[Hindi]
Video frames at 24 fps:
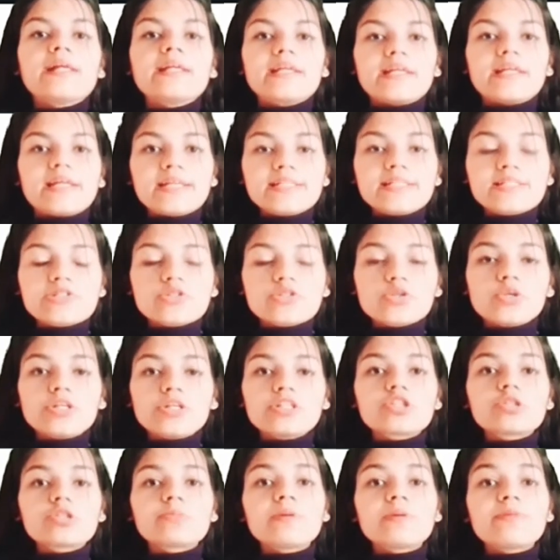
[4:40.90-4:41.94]
इट्स
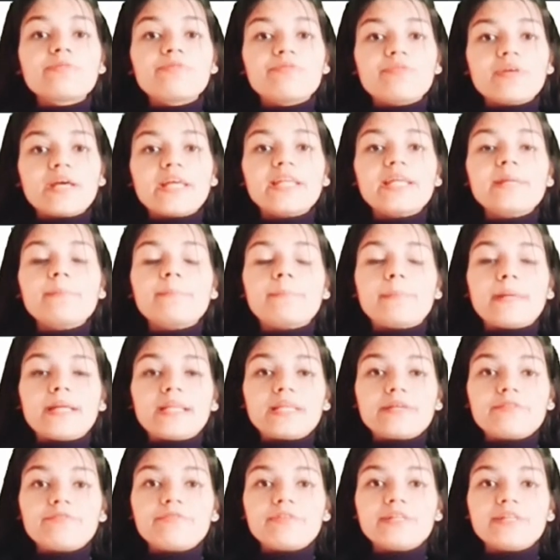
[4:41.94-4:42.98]
गोइंग टू बी वेरी
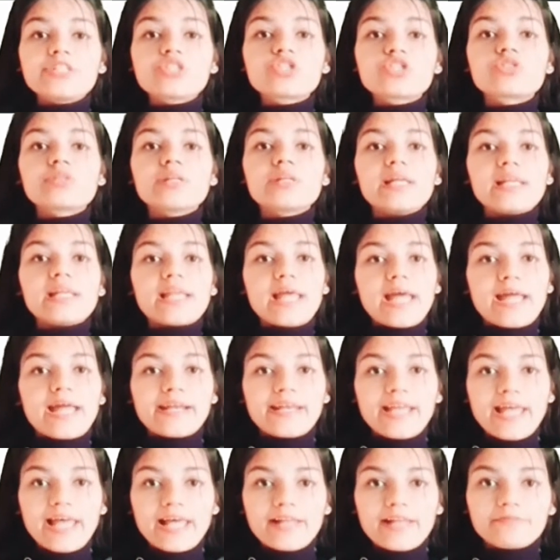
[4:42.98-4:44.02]
बेनिफिशियल
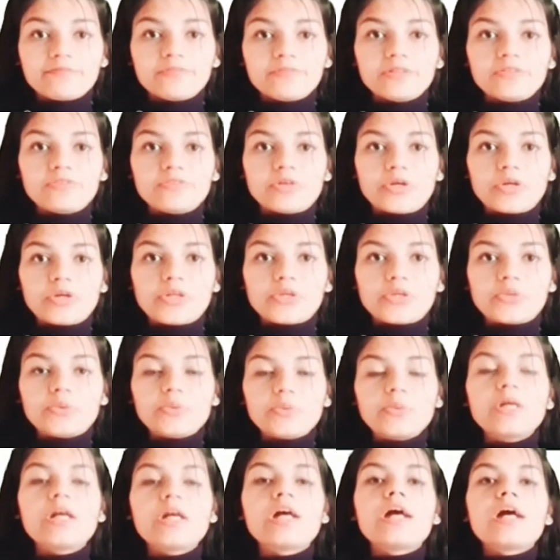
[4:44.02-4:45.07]
एंड हेल्पफुल फॉर यू
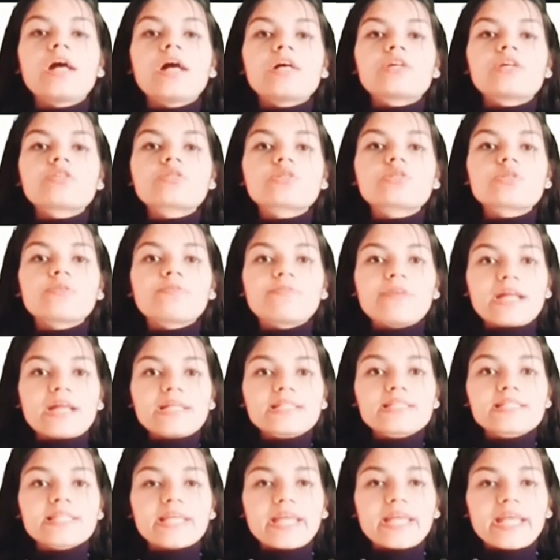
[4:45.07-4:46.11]
सो
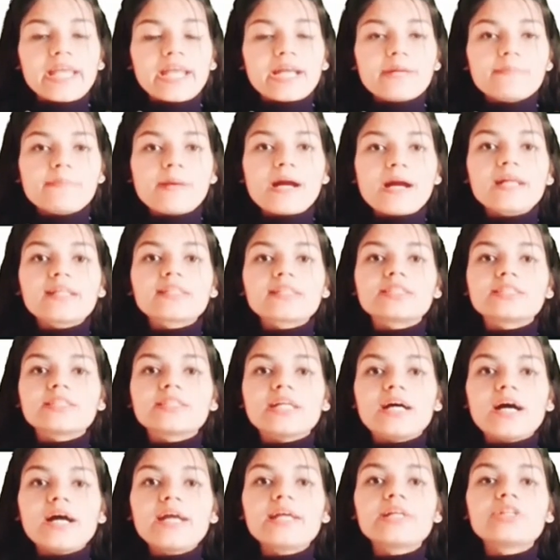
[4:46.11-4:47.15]
फ्रेंड्स एक बार
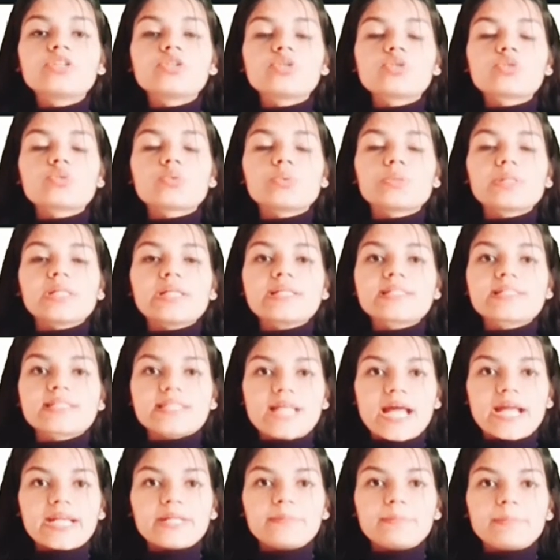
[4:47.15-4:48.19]
द हिंदू जोन के
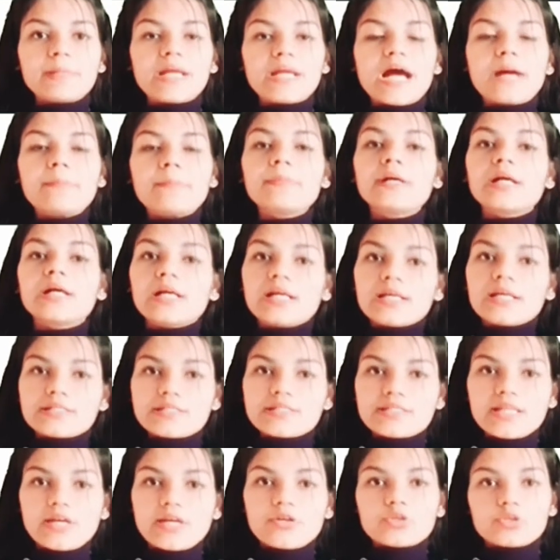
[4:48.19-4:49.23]
साइट पे आप
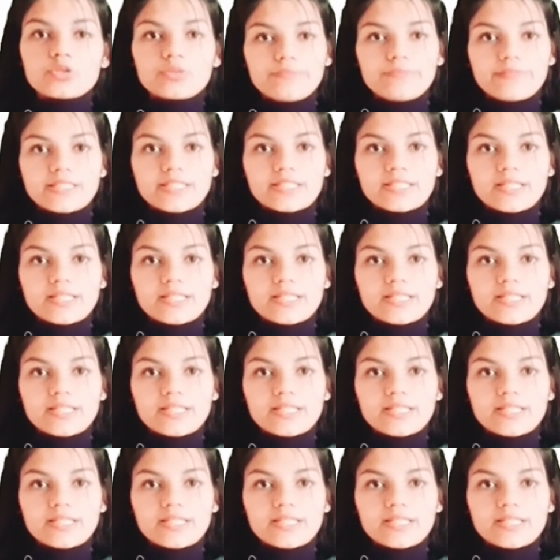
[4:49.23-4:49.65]
ज़रूर विज़िट